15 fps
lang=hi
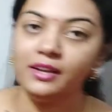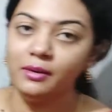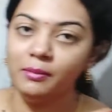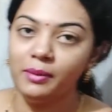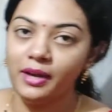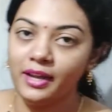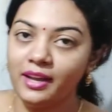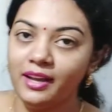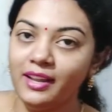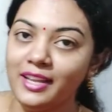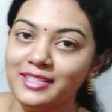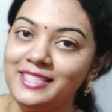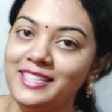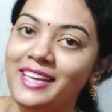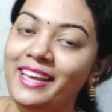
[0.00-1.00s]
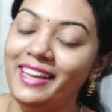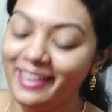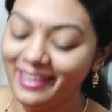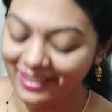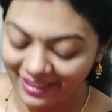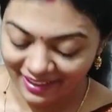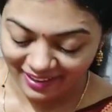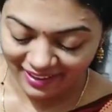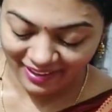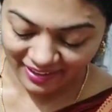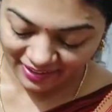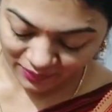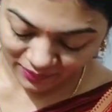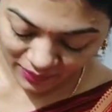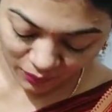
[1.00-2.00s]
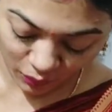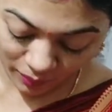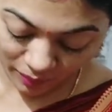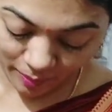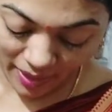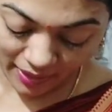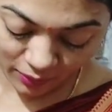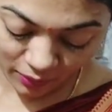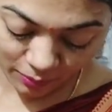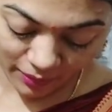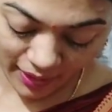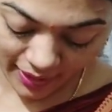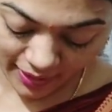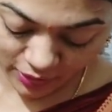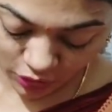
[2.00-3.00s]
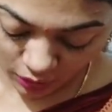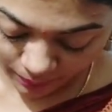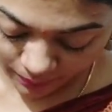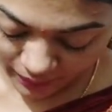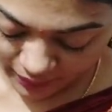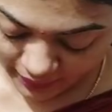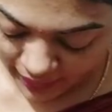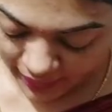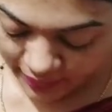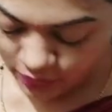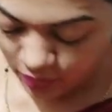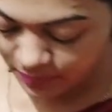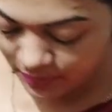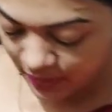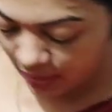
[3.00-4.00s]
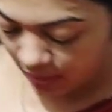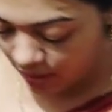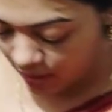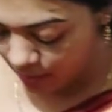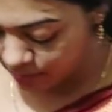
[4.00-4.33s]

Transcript: नहीं कब आएगा क्योंकि वो भी बैंगलोर में है जॉब करता है जॉब से कहा